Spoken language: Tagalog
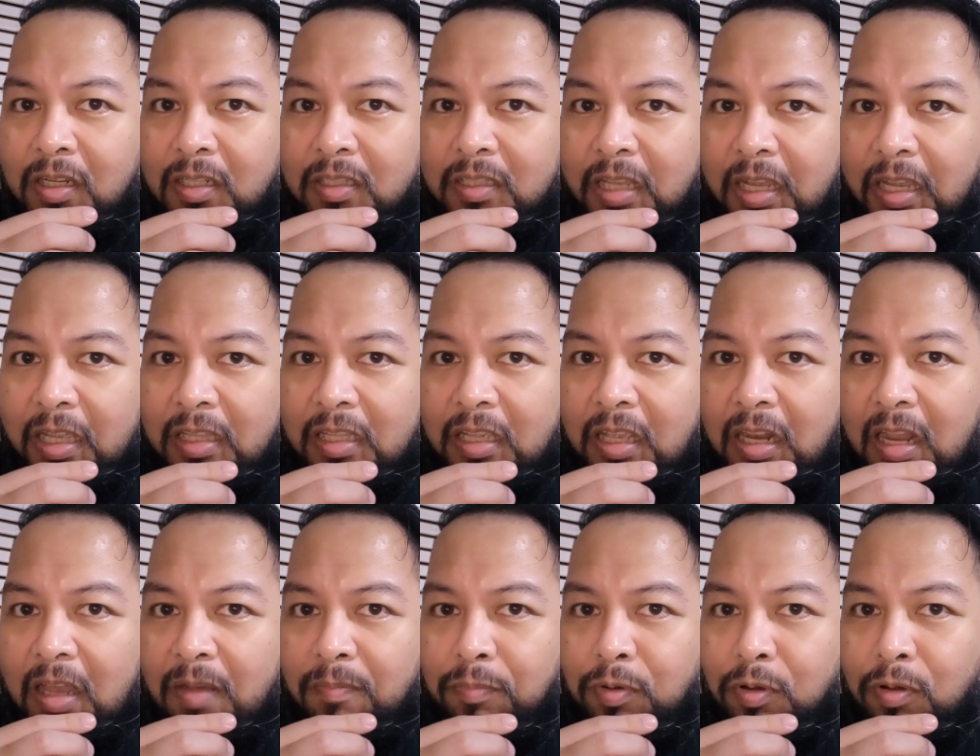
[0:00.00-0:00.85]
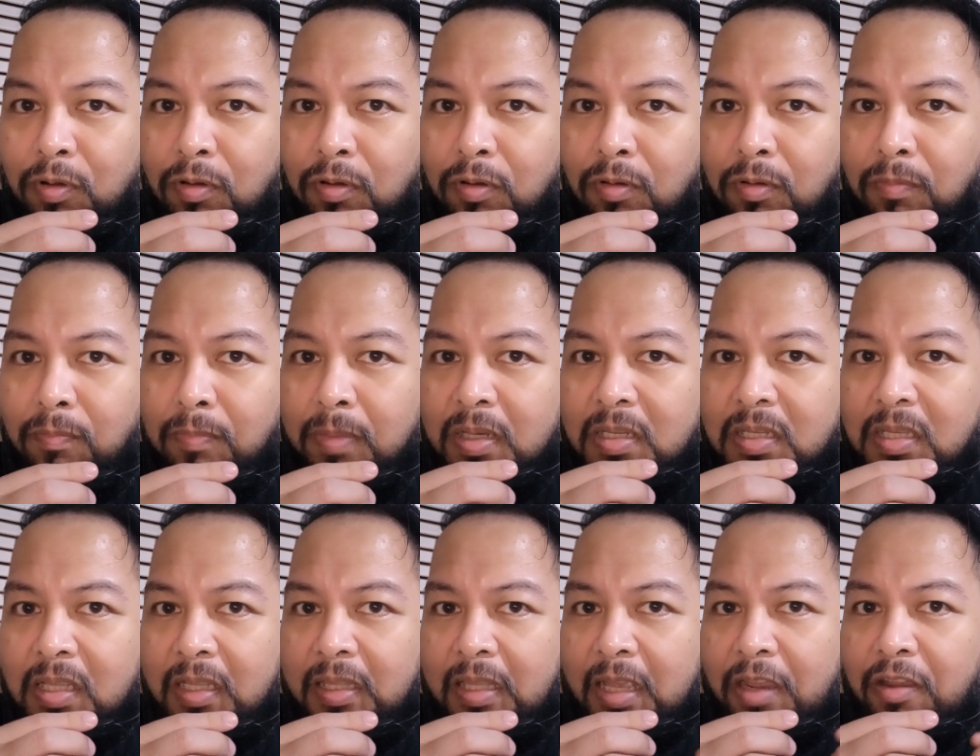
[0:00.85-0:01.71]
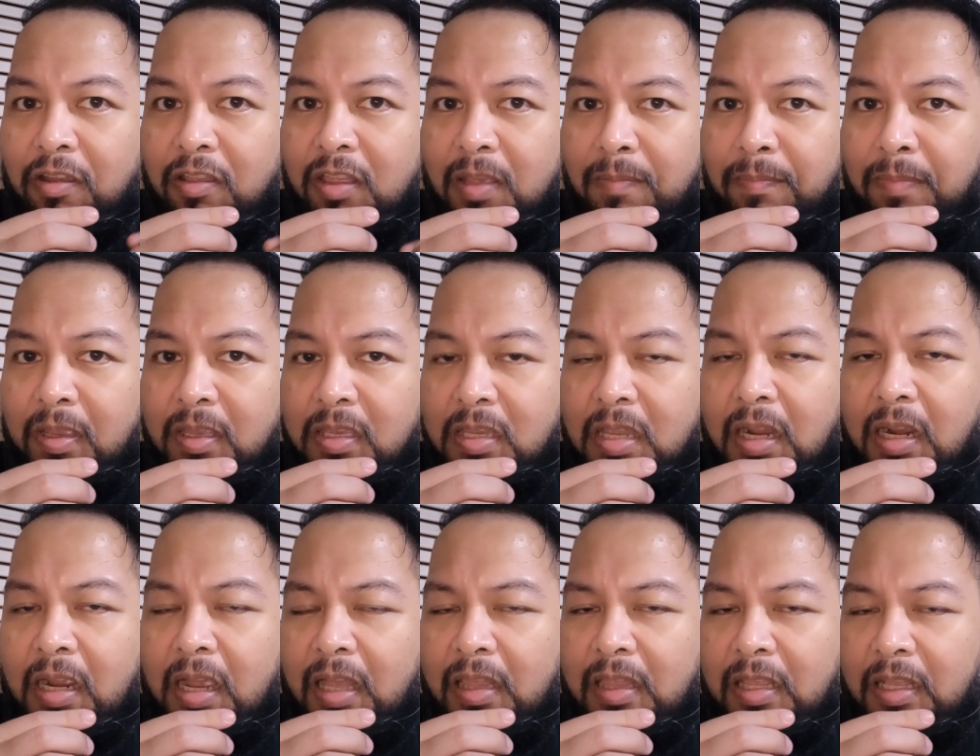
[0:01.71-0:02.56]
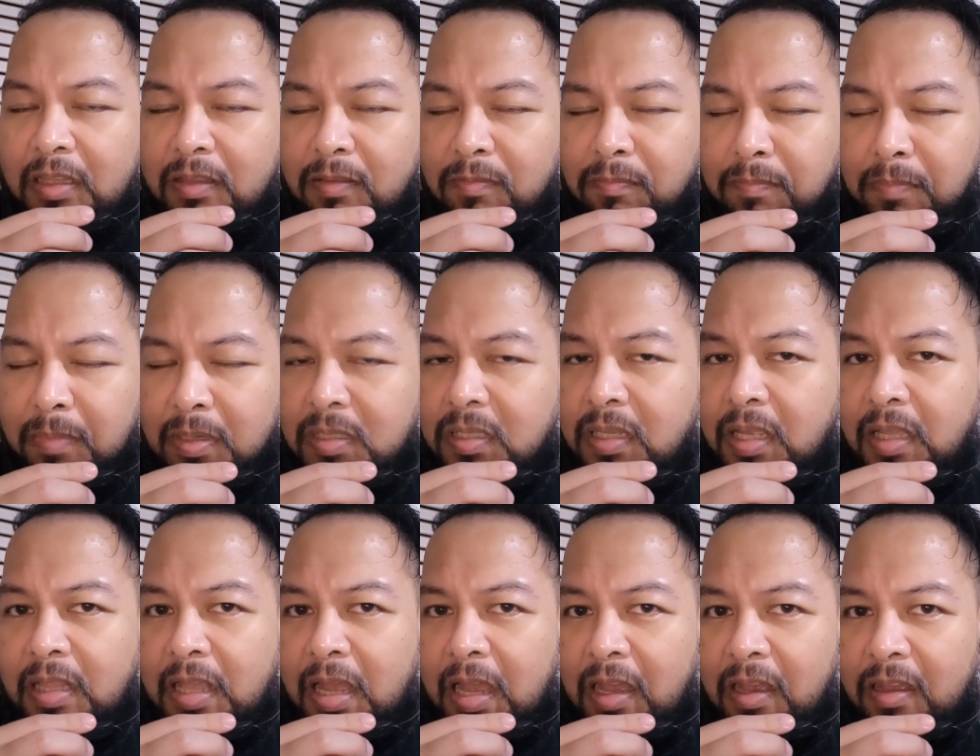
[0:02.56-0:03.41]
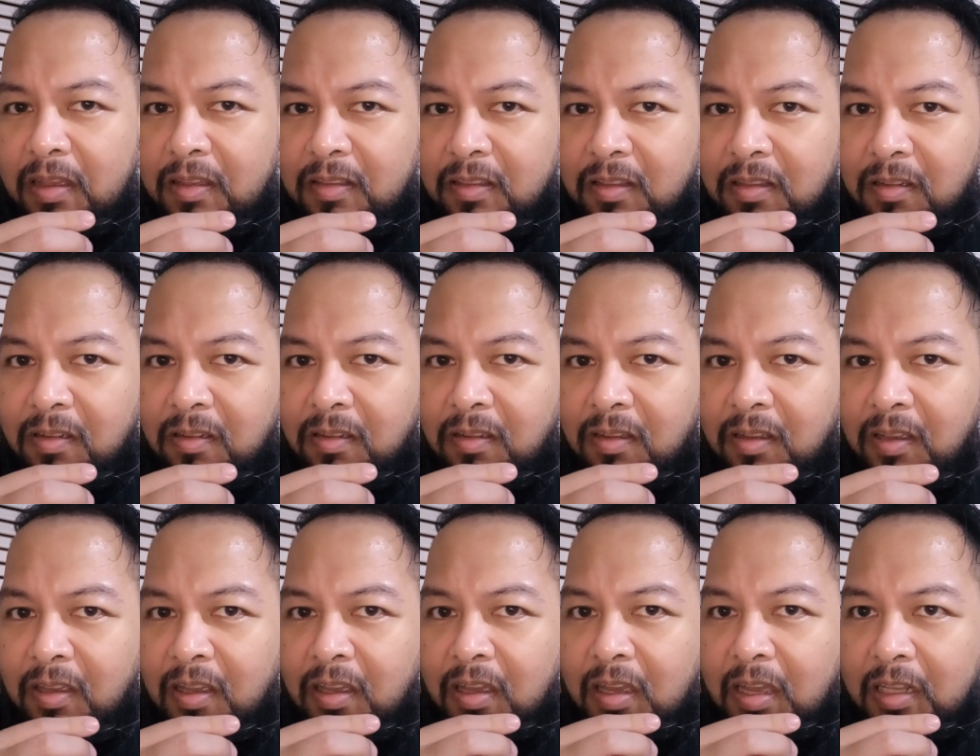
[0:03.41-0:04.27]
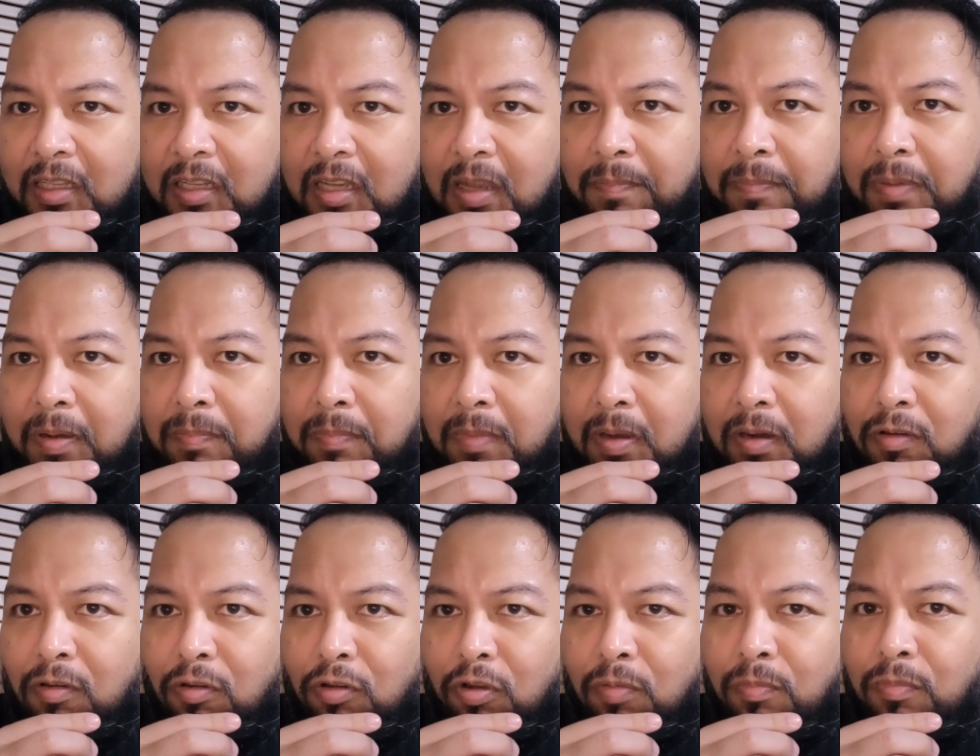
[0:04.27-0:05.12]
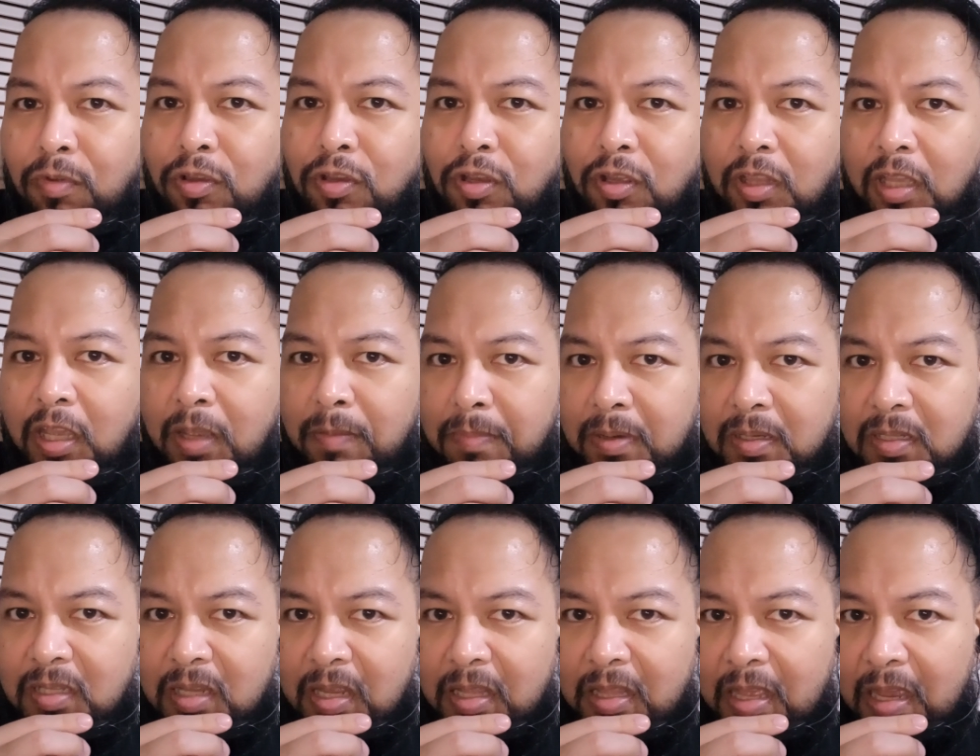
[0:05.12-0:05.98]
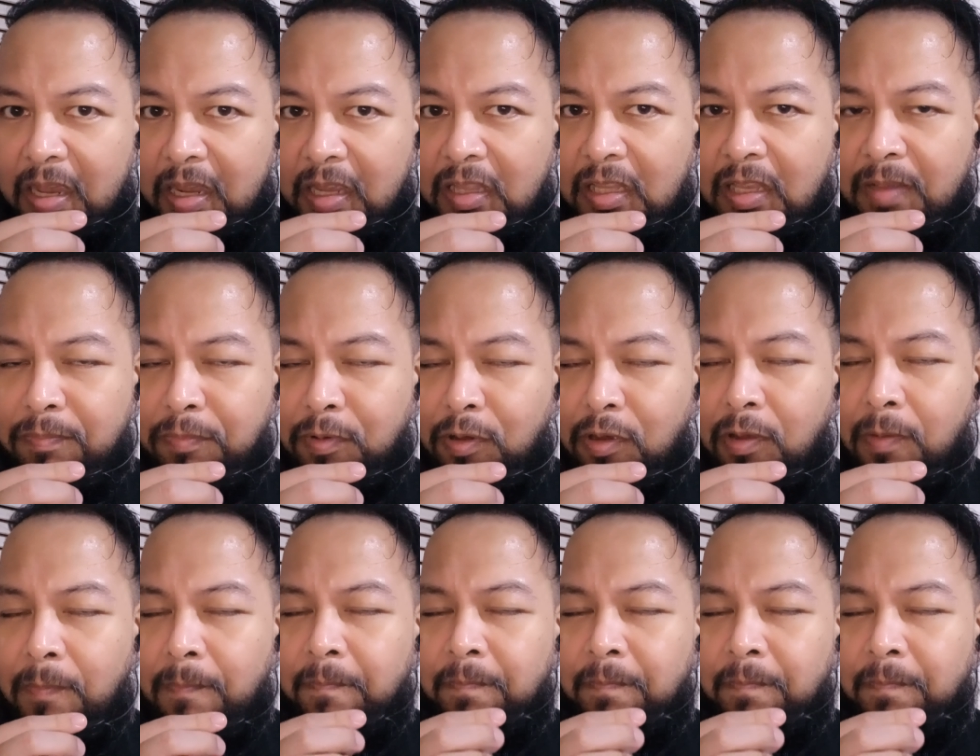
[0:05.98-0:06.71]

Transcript: na hindi lang po basta tayo nabinyagan at basta na, no? At kapag magkokomunyon ay basta na, hindi po.